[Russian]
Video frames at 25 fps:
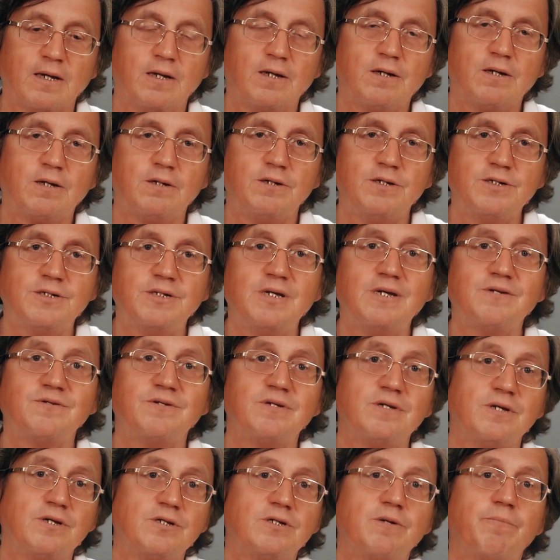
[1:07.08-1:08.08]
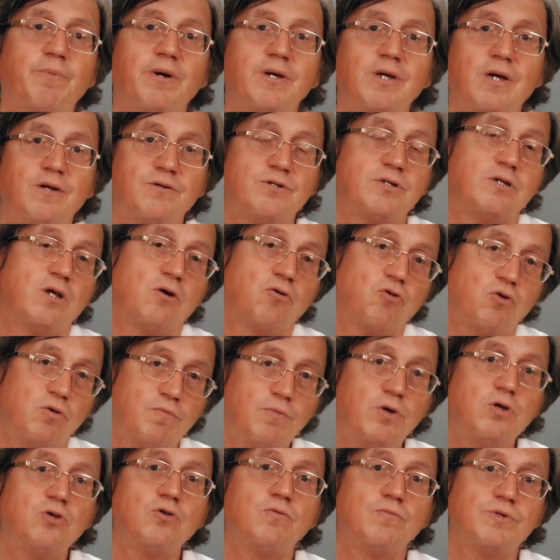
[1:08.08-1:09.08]
Естественно, если появится такой
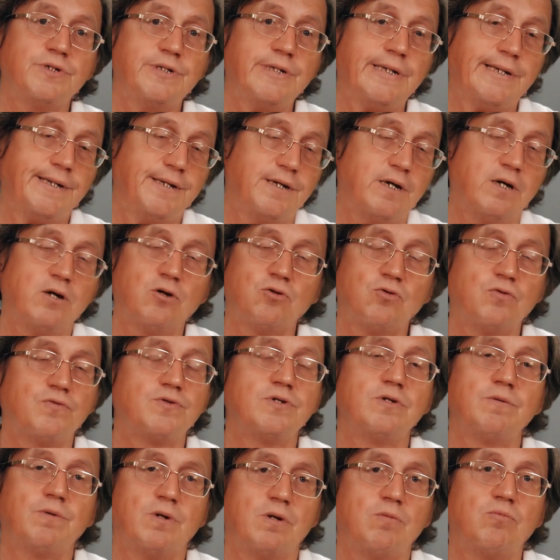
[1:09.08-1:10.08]
медиум сильный, я готов с ним